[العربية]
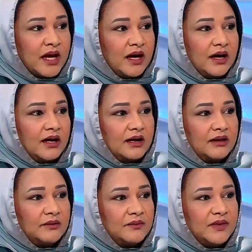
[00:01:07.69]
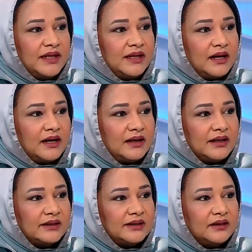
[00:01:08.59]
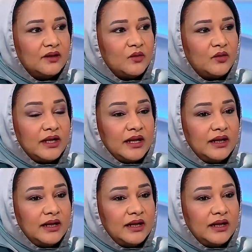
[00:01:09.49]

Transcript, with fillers: آه، منها نقدر نقول